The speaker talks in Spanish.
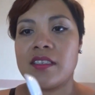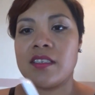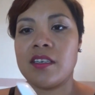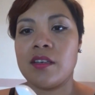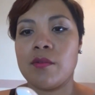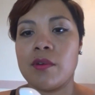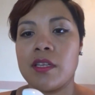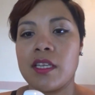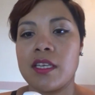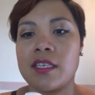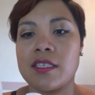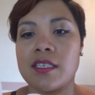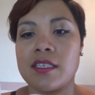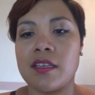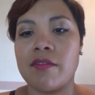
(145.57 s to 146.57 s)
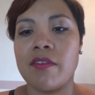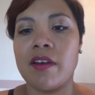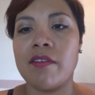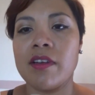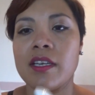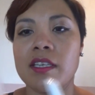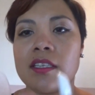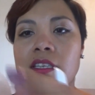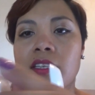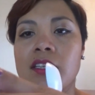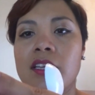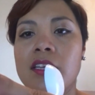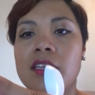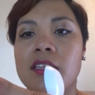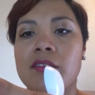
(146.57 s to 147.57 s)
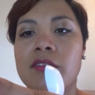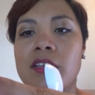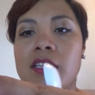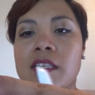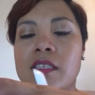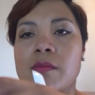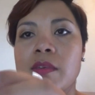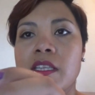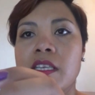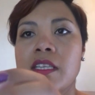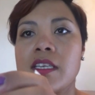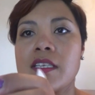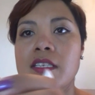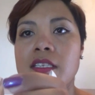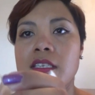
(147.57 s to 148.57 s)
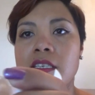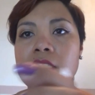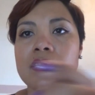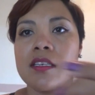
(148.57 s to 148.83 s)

si recuerdan que se zafaban, que tienen aquí diferentes medidas.